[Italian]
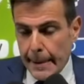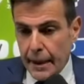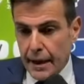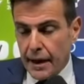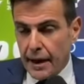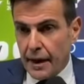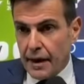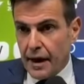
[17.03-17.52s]

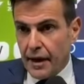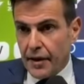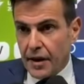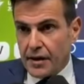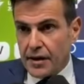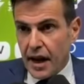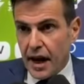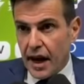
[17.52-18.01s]
eh, gli
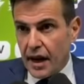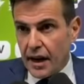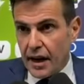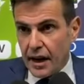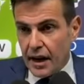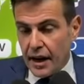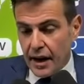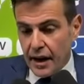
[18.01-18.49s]

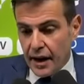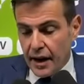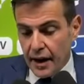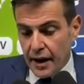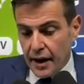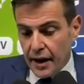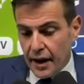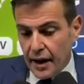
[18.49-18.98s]
avversari
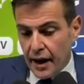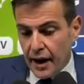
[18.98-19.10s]
e,